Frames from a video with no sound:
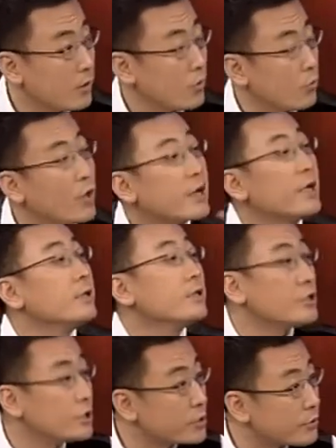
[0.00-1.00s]
我给你
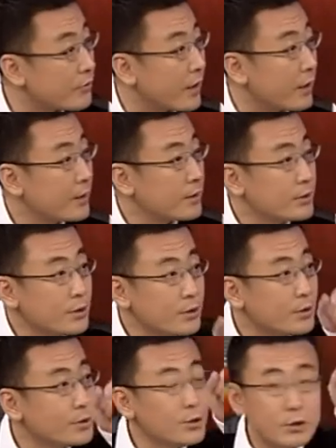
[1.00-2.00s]
七十万。你
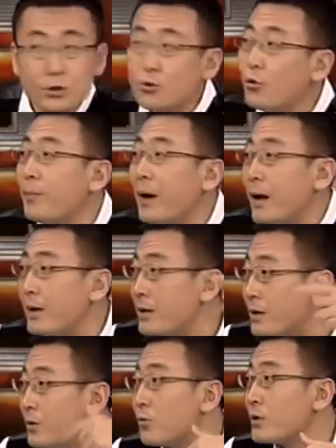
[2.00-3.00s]
你去给我买一个
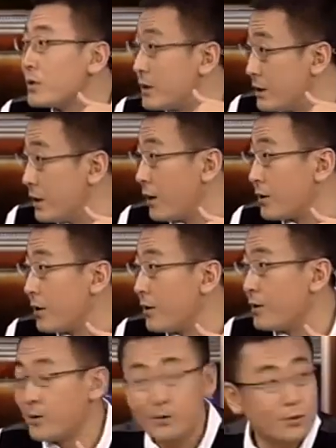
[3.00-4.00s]
跟我这个一样的，对
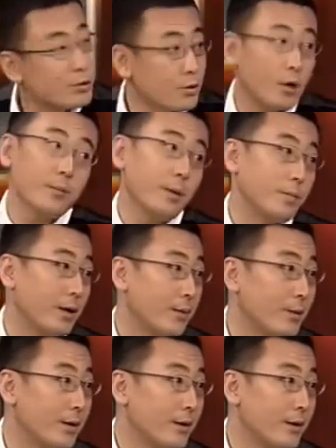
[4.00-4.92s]
啊，那就当然买不来嘛。